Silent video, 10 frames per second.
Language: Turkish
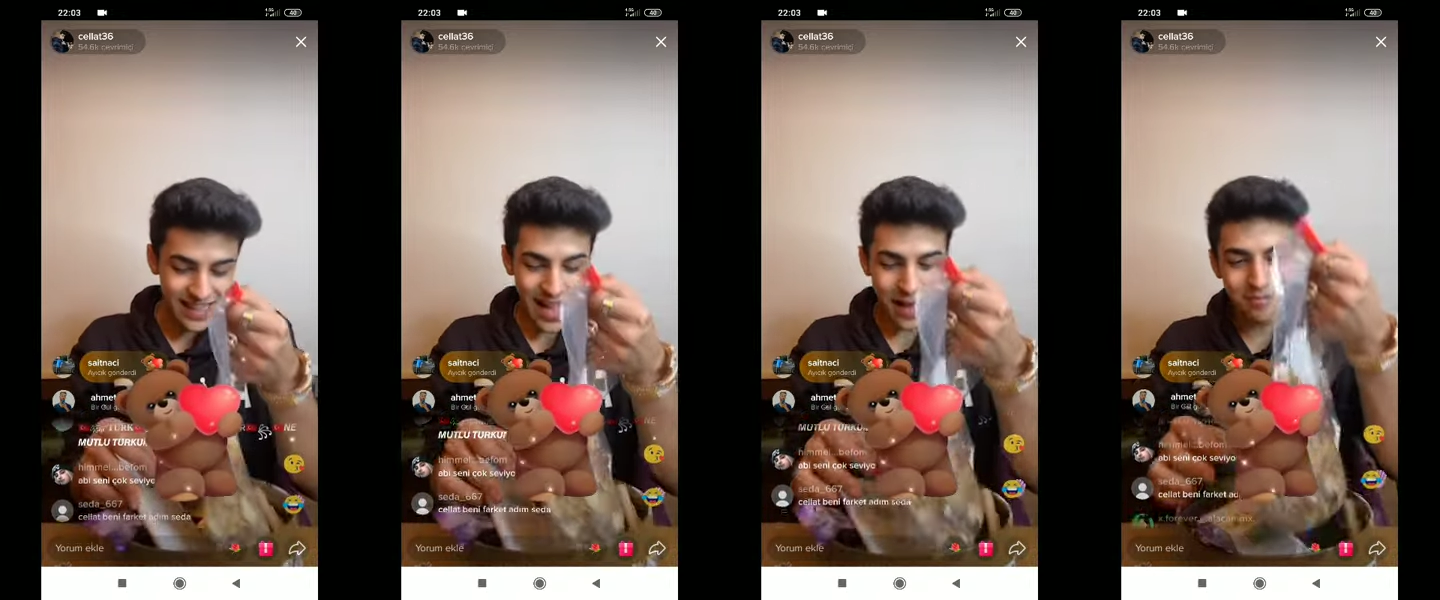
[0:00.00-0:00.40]

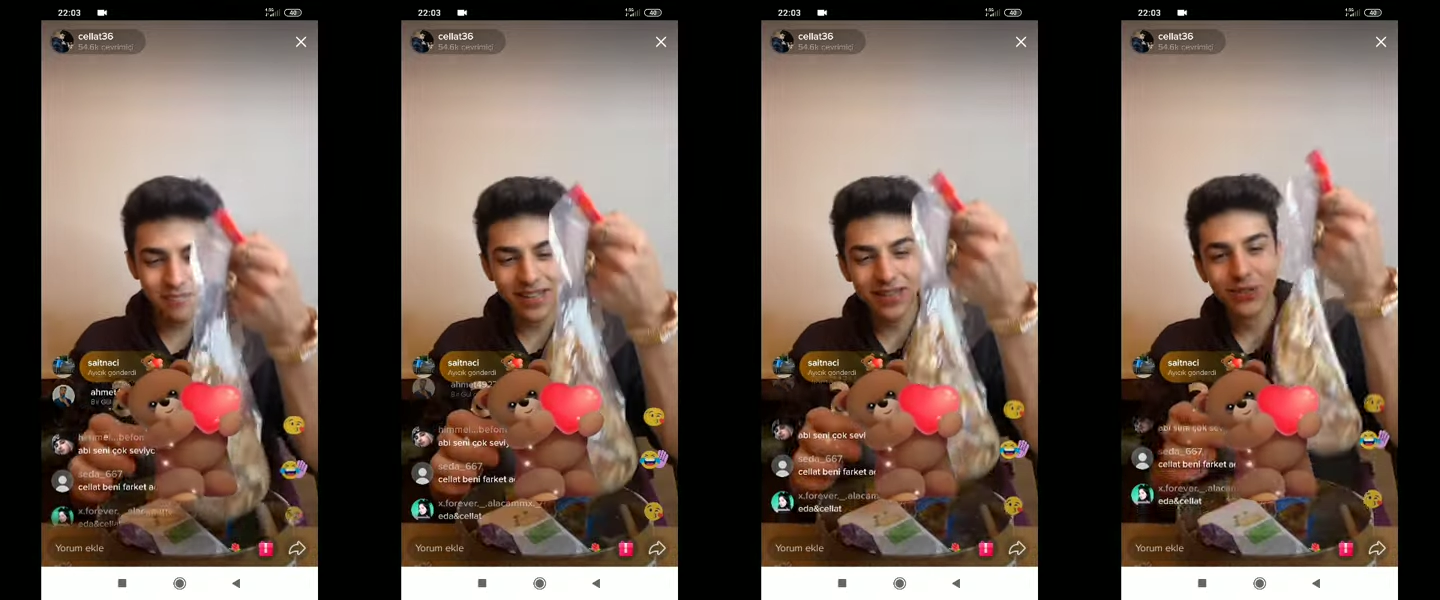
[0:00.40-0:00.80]
lan
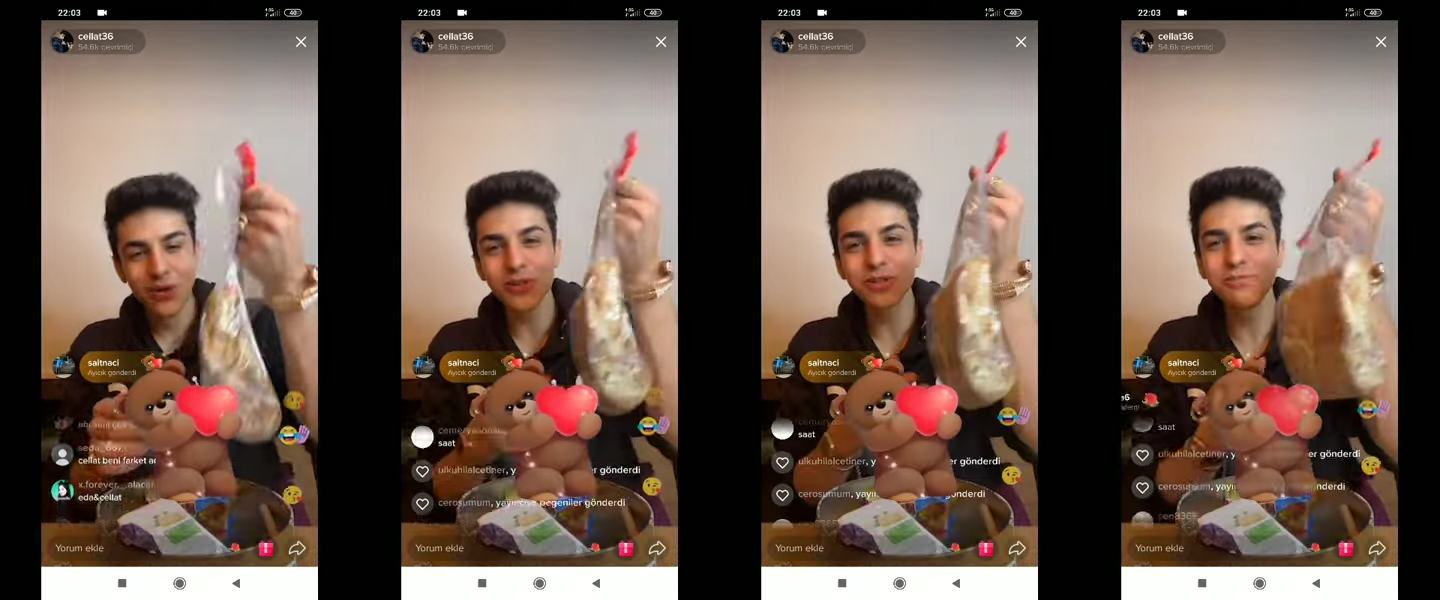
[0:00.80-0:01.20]

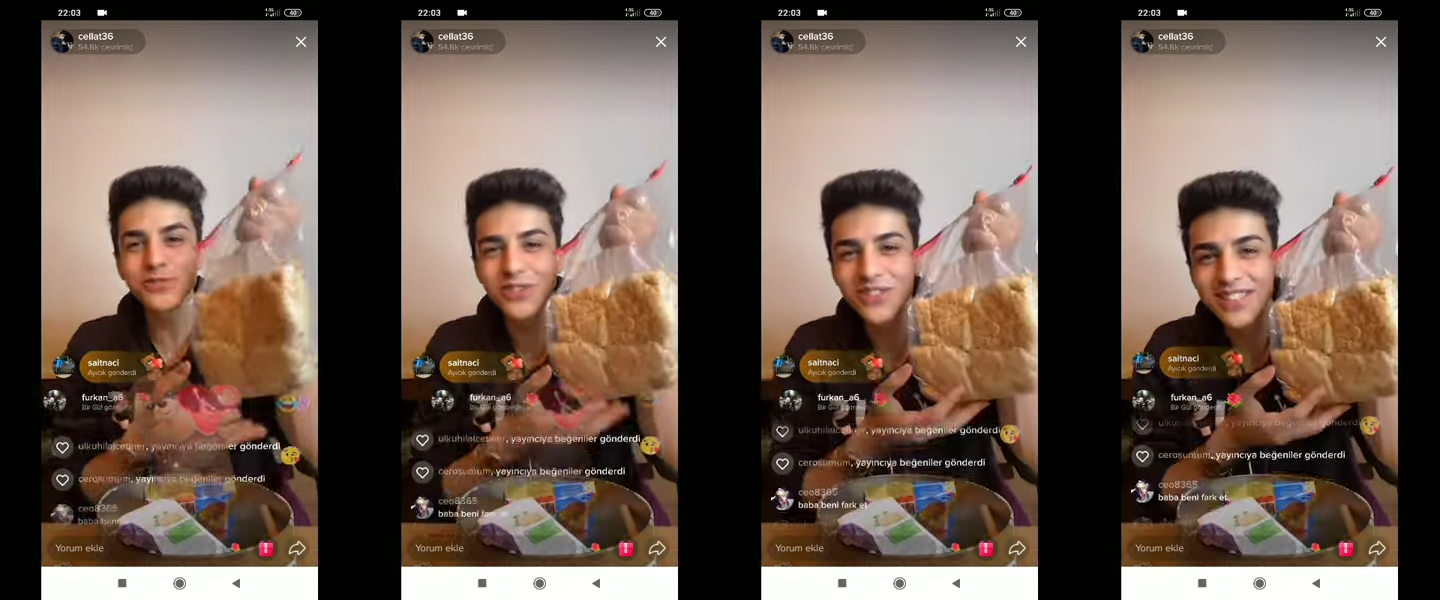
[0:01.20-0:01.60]
minnoş
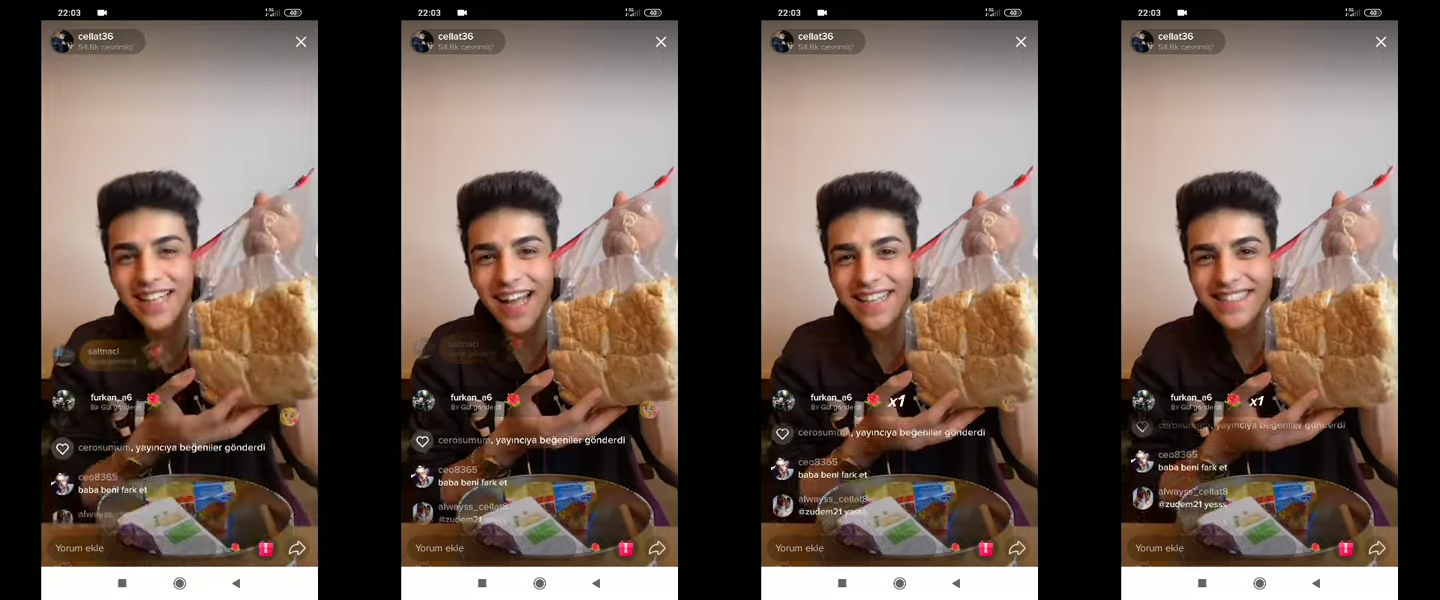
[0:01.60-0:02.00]

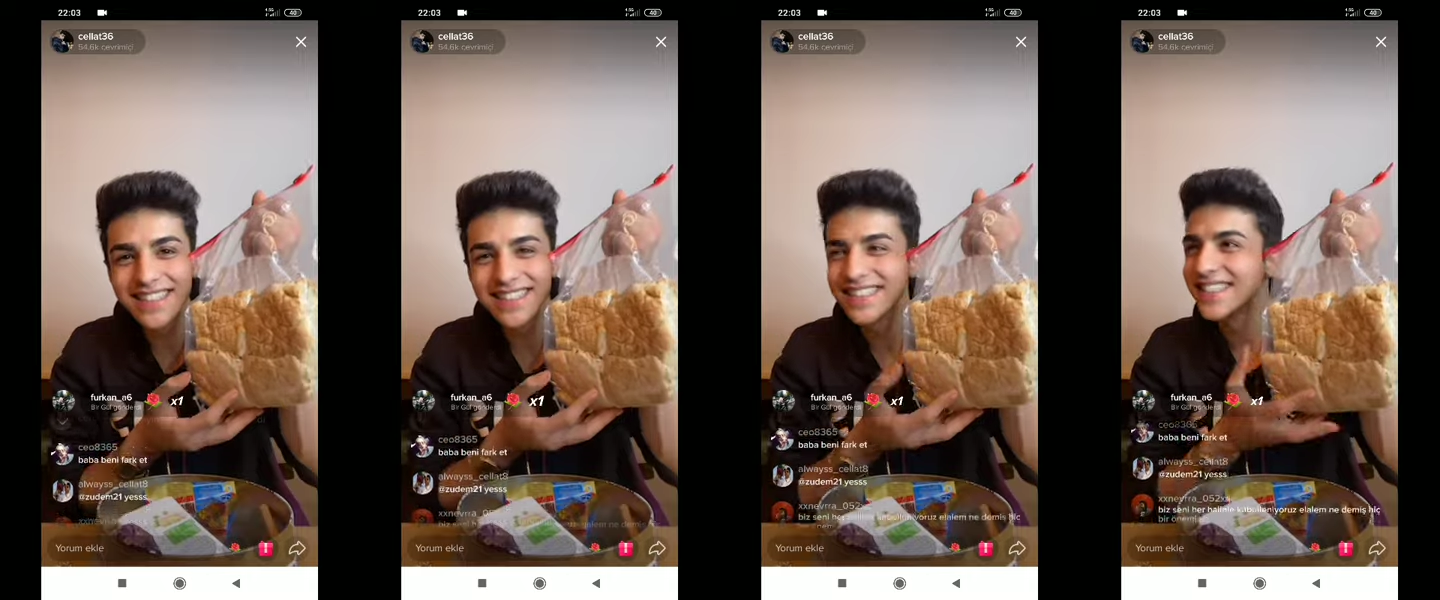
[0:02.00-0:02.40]
musunuz lan
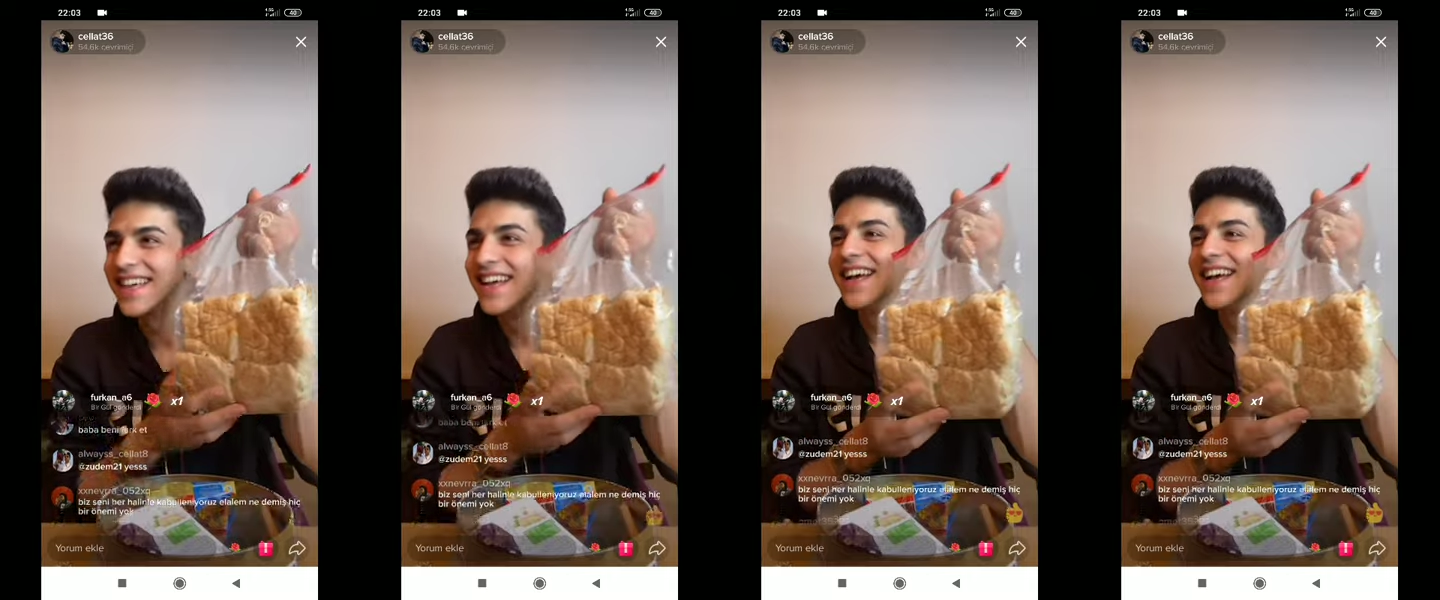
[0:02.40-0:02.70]
siz?